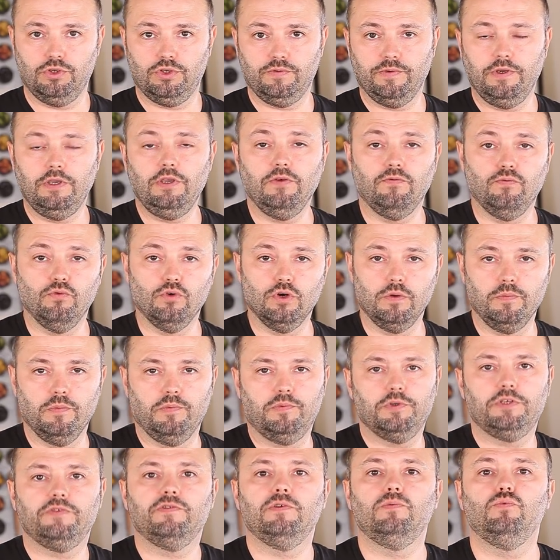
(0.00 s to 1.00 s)
своей форме,
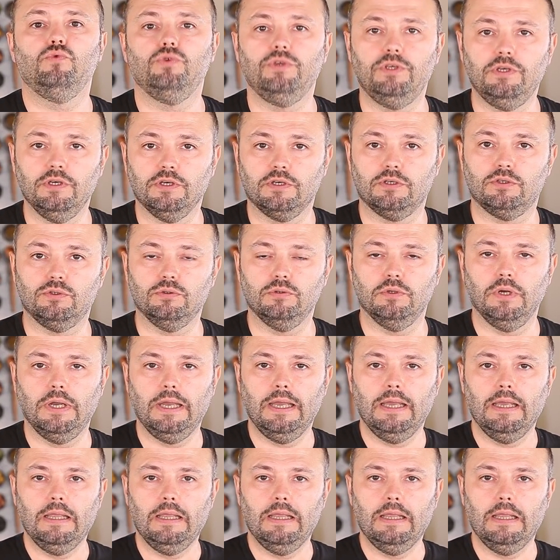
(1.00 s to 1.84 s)
по своему кексу.